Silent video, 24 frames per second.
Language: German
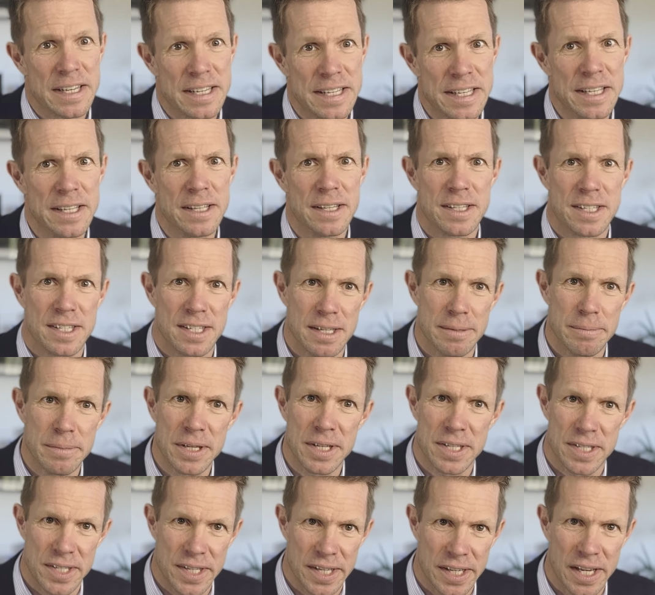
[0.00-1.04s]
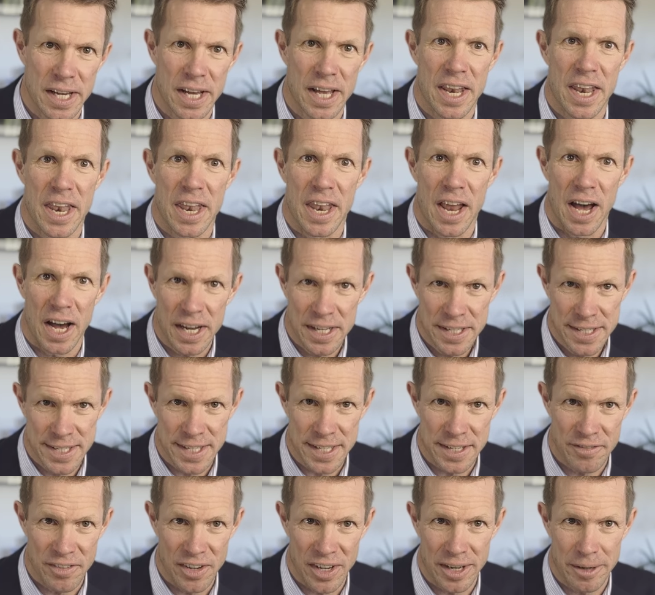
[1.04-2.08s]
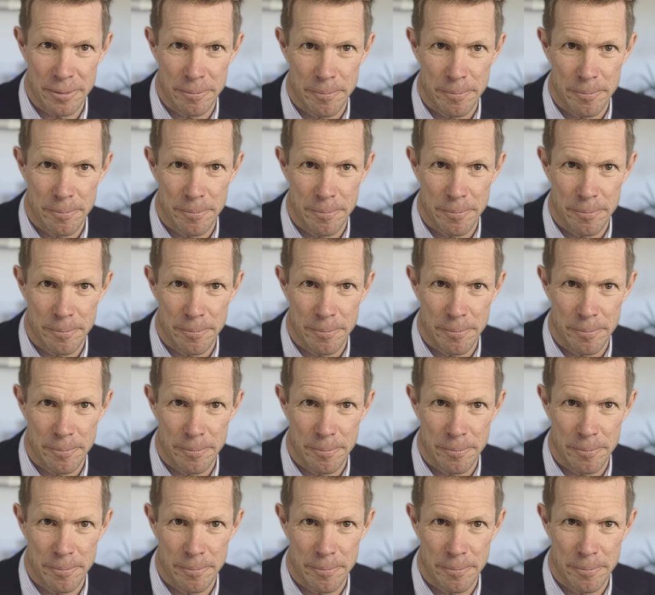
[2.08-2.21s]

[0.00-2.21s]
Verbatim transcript: die ziemlich sicher nachziehen werden.